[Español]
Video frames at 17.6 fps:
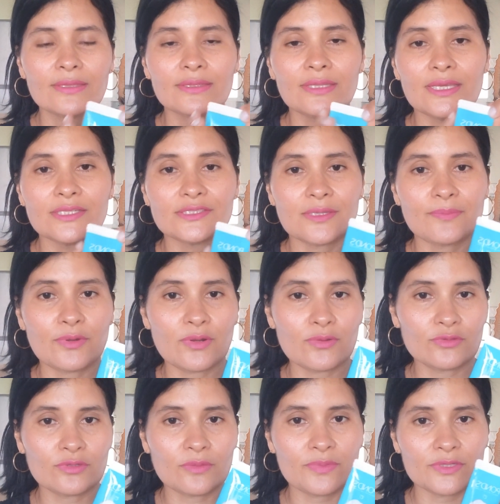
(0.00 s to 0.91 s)
De este
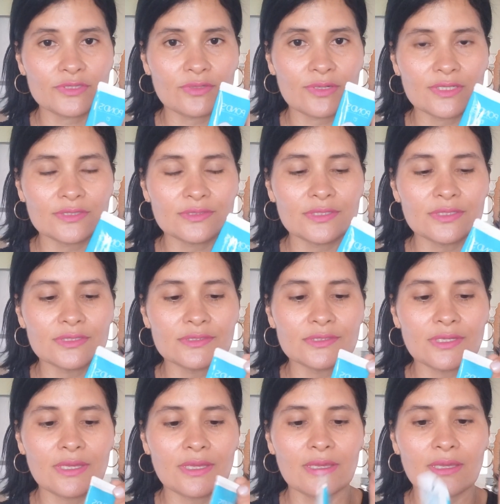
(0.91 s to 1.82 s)
producto pues yo les
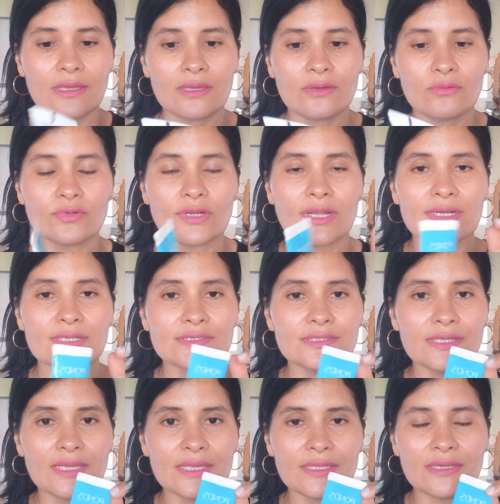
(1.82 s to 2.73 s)
hice una
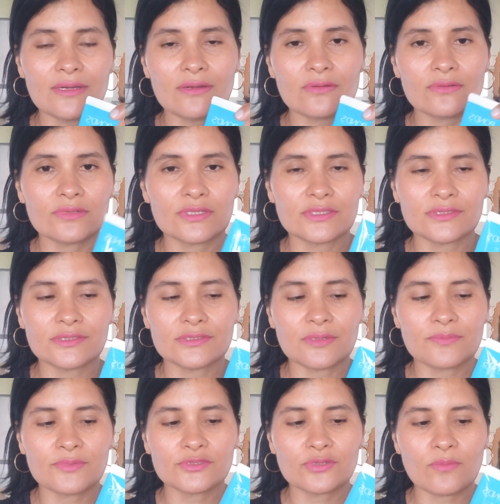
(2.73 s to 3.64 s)
reseña o les
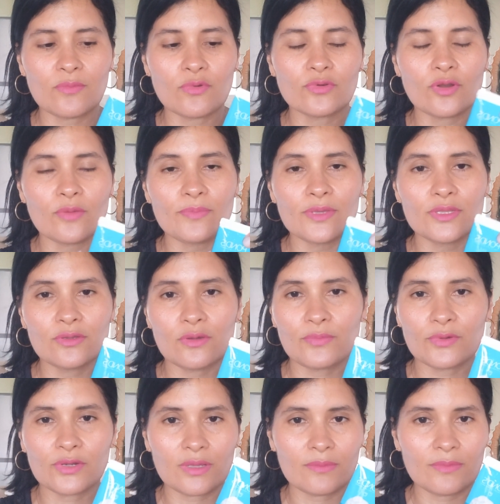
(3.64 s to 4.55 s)
hice pues como una
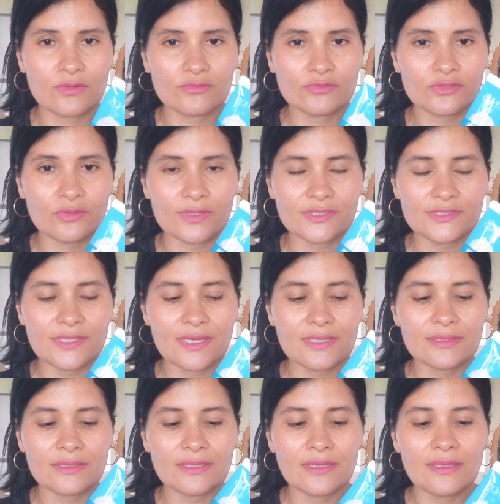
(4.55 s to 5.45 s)
opinión porque me gustó
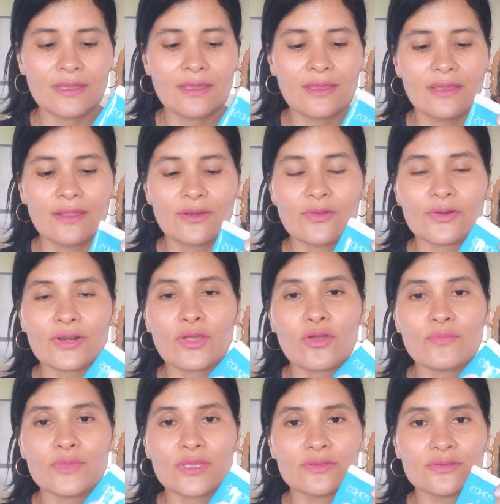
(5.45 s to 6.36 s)
bastante. Lo
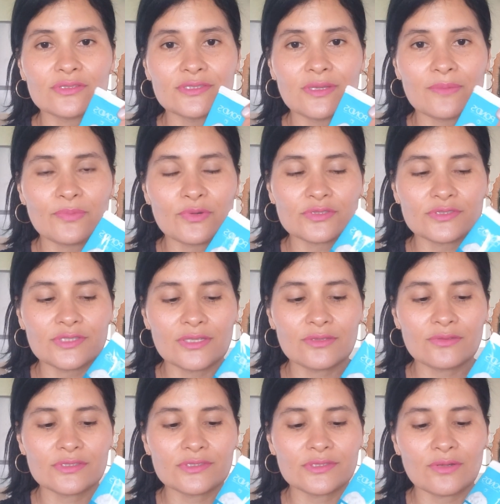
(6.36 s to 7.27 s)
recomiendo
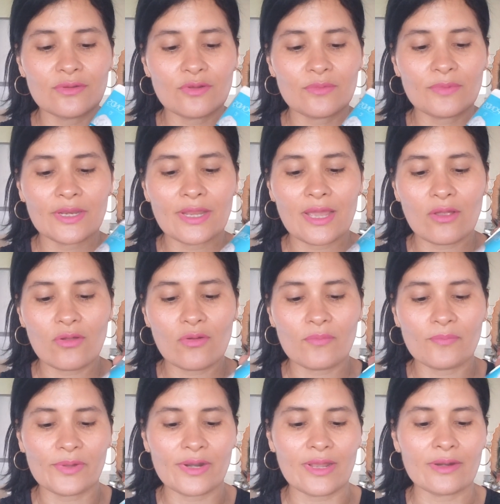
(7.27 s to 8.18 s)
100% y sí lo volvería a
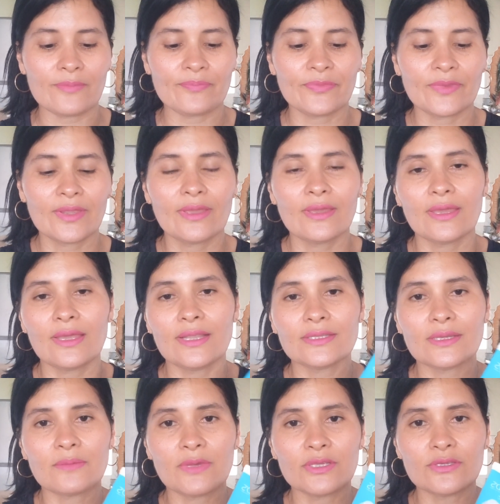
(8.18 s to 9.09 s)
comprar.
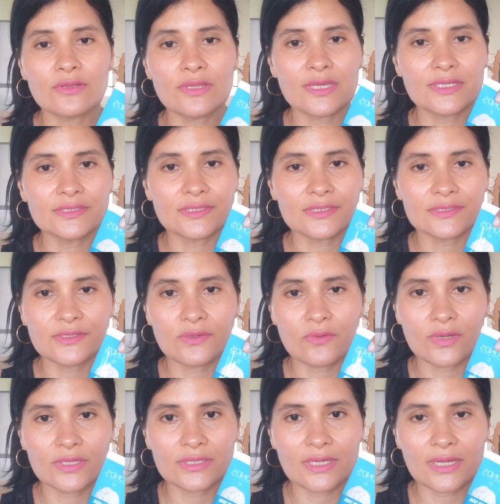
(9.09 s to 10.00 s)
El tamaño de este es
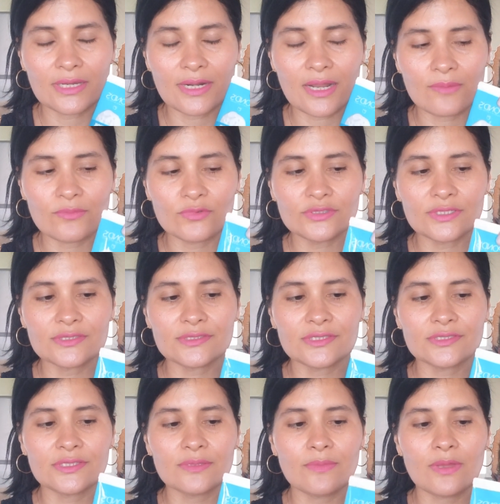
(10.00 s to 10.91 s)
50 gramos.
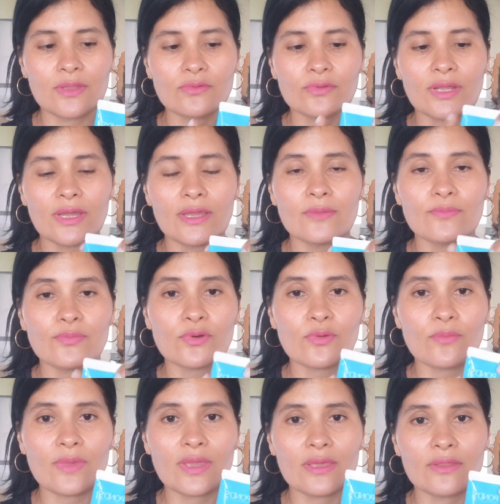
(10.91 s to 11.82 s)
Este sí me dura en
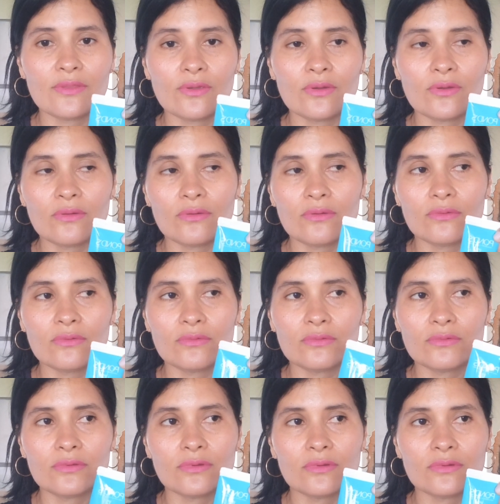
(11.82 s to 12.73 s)
promedio
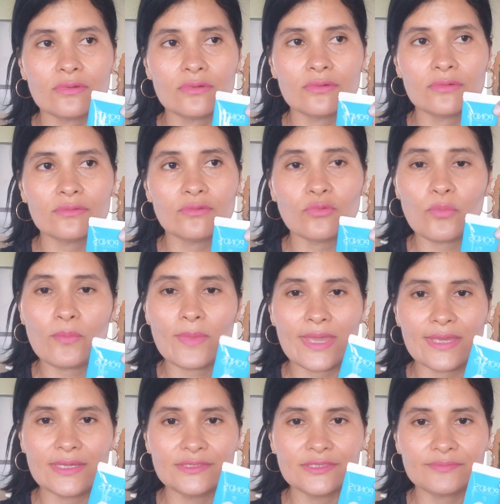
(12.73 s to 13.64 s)
uno, un
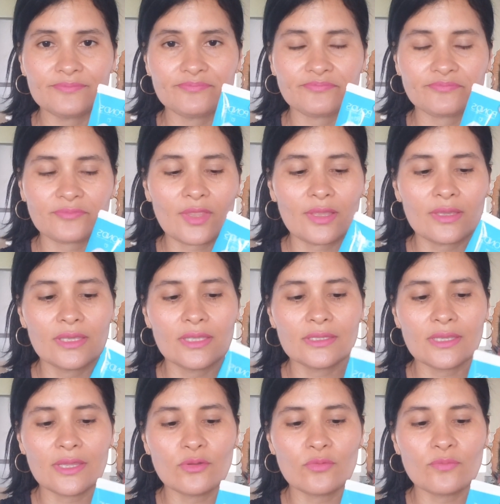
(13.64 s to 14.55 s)
mes y
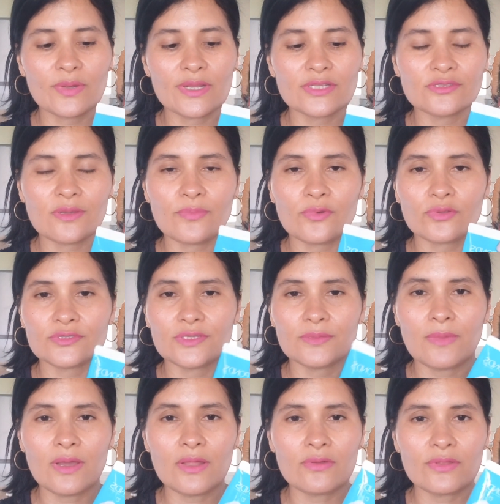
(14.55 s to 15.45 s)
tiene un precio
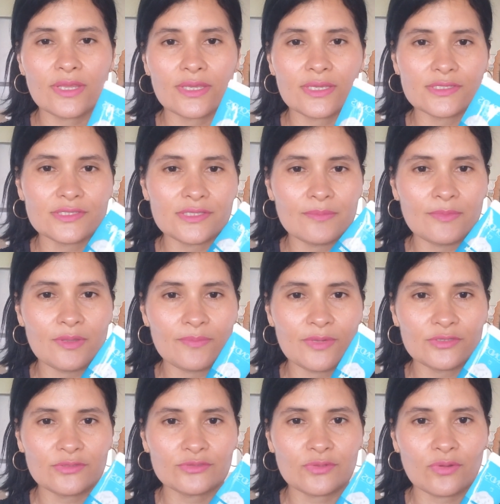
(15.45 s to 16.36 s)
aproximado de 15 mil
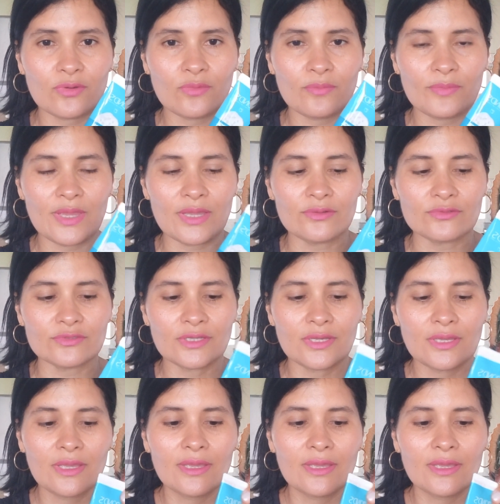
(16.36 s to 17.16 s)
pesos colombianos.